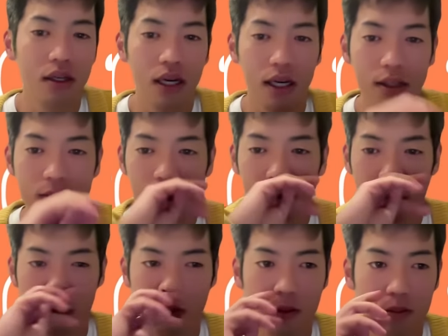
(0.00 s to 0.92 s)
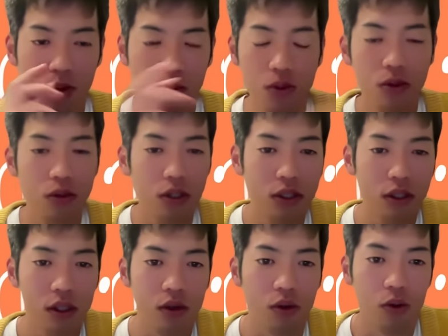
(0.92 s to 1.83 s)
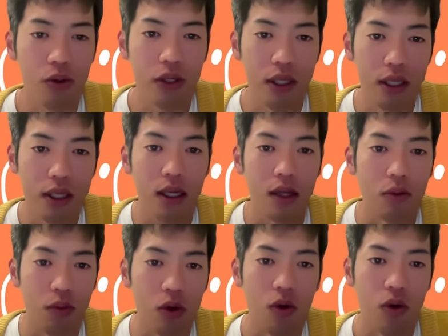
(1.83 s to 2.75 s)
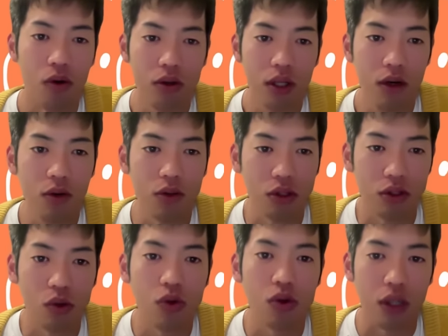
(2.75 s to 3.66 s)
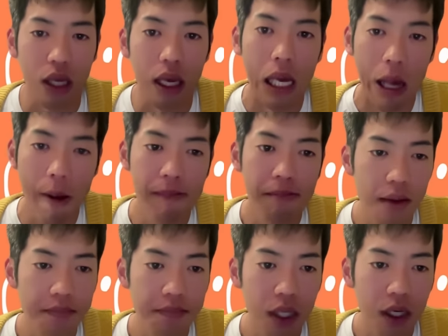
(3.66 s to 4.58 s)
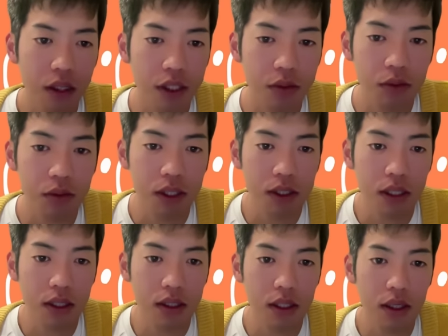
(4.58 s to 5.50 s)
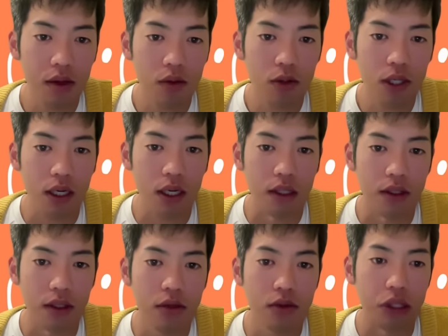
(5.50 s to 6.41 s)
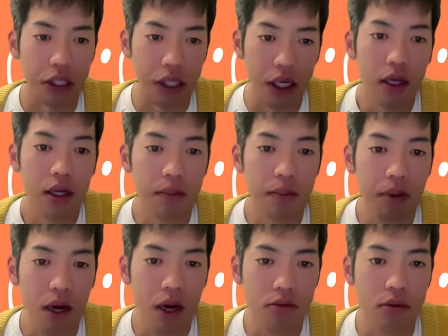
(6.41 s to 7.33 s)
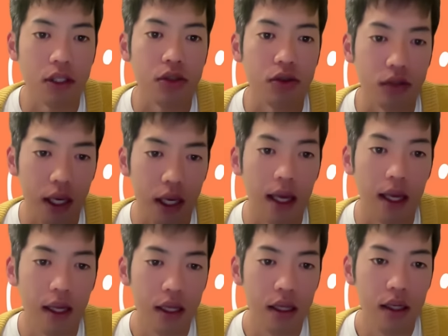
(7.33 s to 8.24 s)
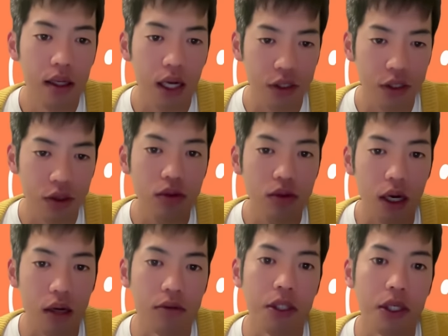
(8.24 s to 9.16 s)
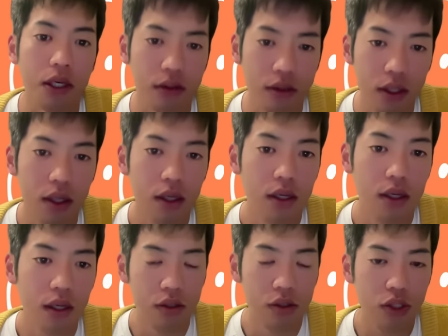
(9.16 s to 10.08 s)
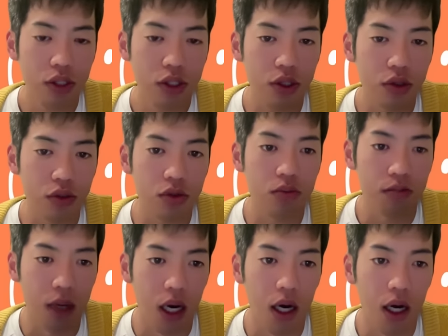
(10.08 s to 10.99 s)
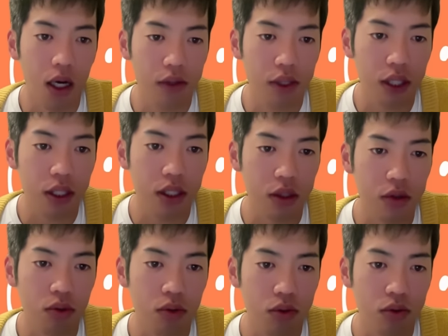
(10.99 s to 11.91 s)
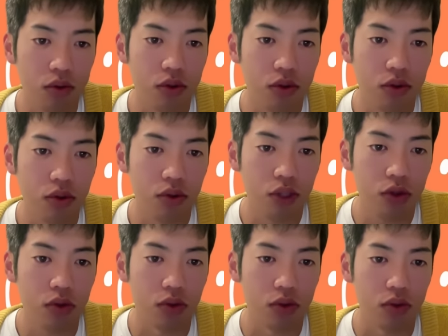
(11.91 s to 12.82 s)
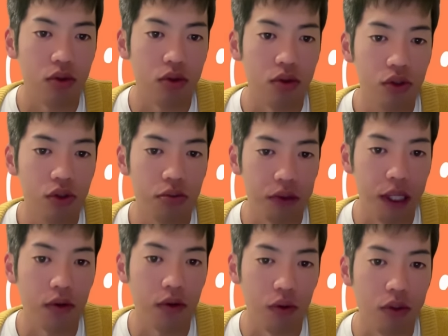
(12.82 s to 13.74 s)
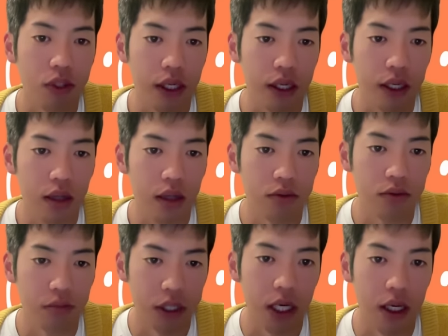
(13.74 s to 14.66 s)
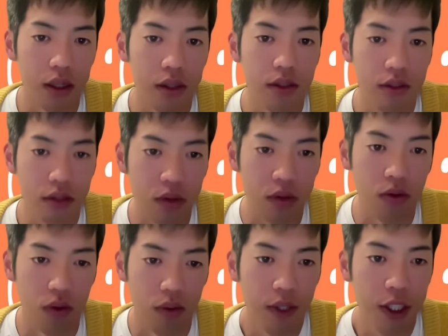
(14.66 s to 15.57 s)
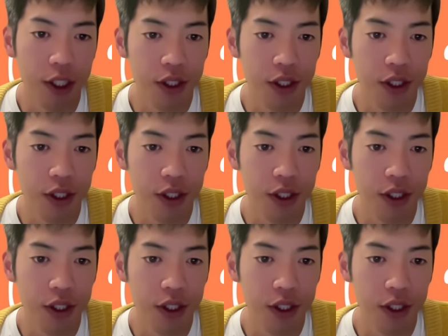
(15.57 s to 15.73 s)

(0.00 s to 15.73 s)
あの、この冒頭の一人の方で出てたのも結構すごくて、なんか下村さんって講演会が全国にね、いっぱいあるらしくて、8個ぐらいあるみたいですね。出身地の群馬、あとは近畿、東北、中四国、中部などにあるみたいなんですけど、